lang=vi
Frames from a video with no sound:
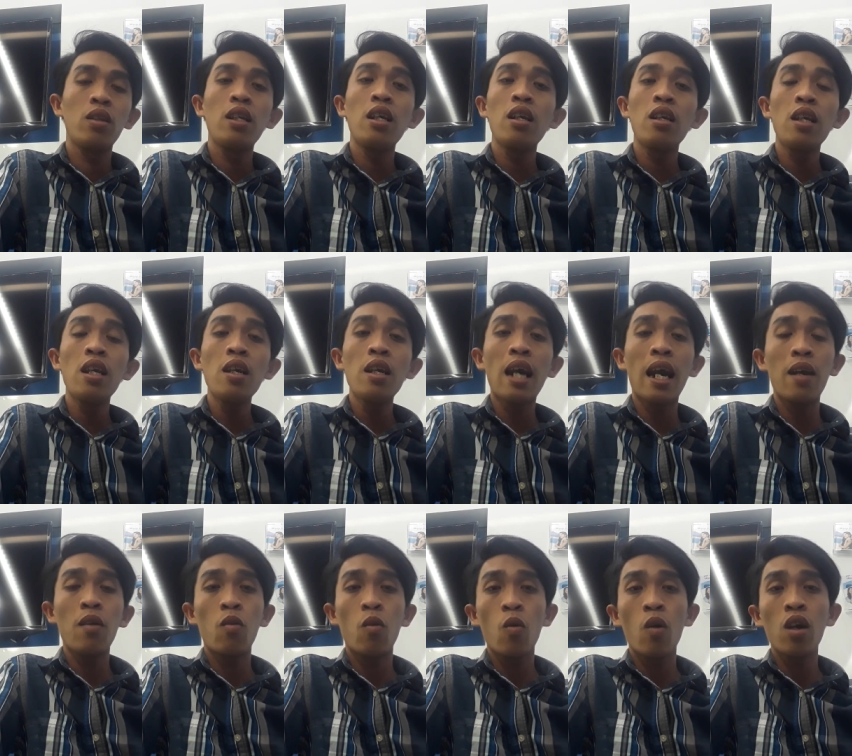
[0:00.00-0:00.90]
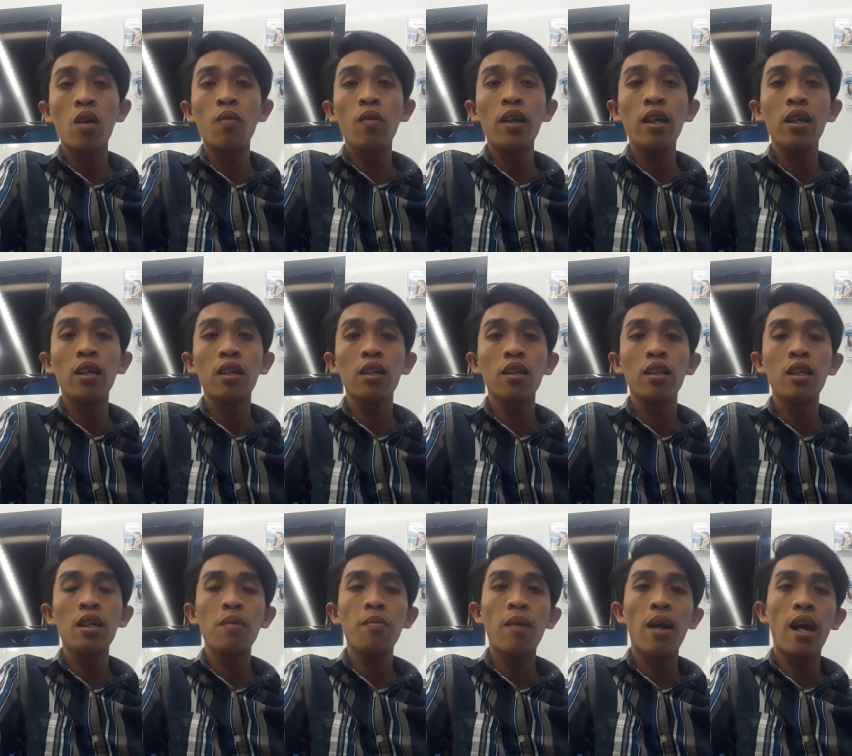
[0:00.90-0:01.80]
với thầy còn hoàng nguyên
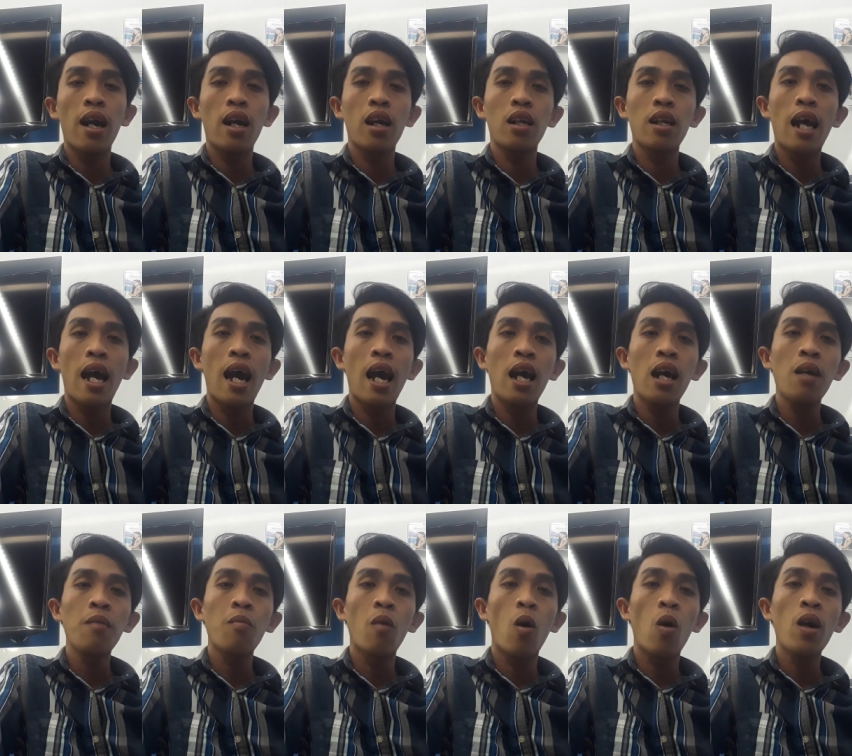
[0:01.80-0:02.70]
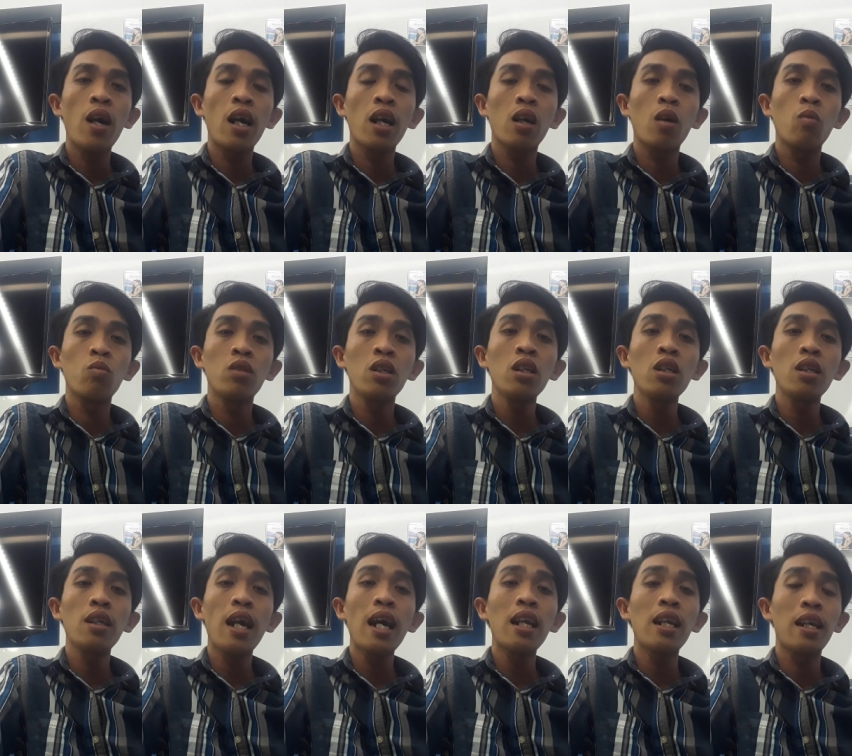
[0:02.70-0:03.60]
nhưng mà đã bỏ ra công sức
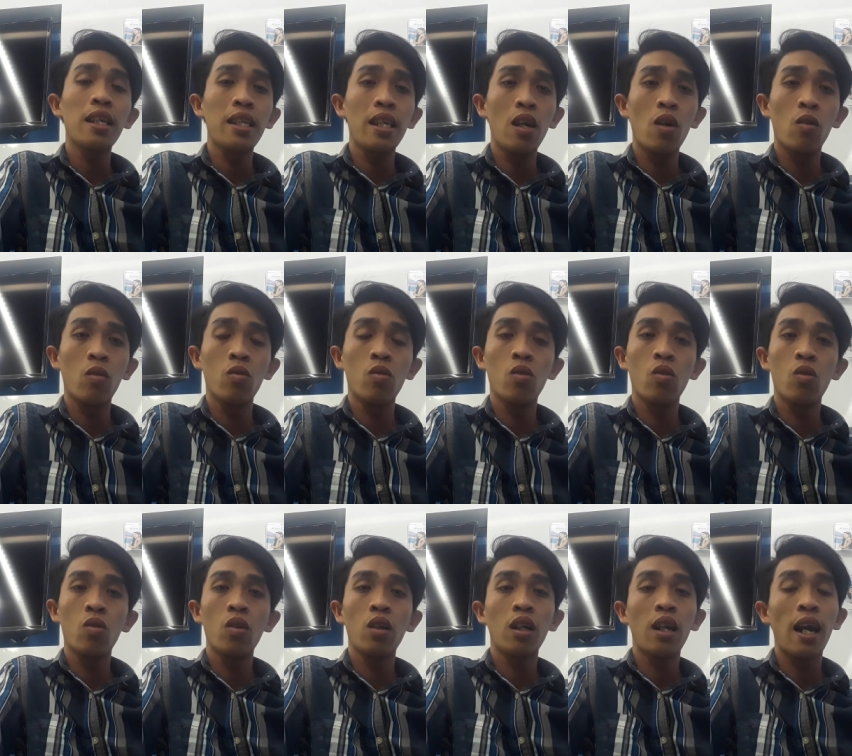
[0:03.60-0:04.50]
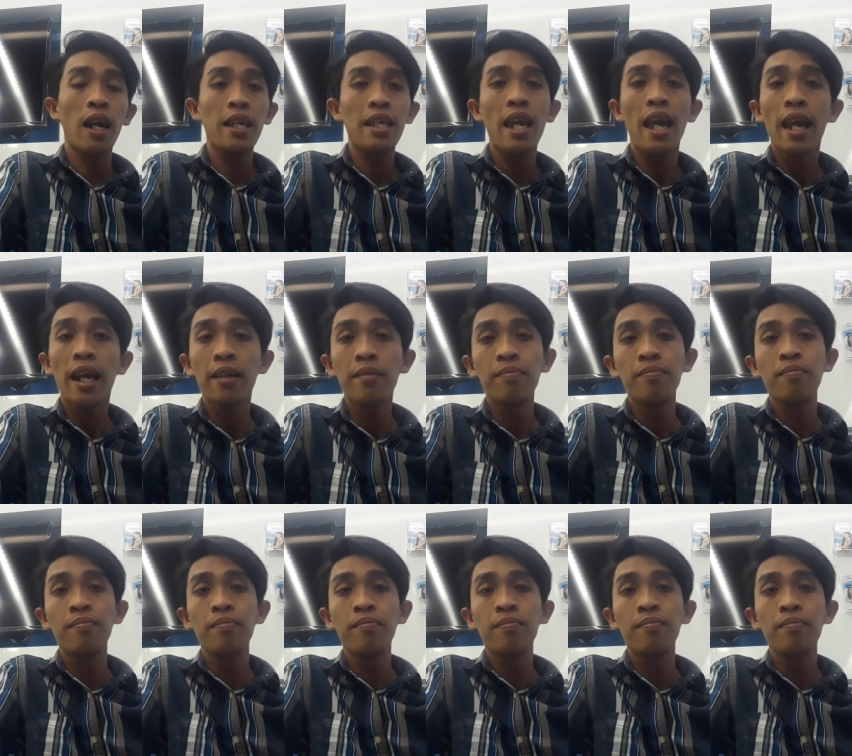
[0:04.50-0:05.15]
rất là nhiều thời gian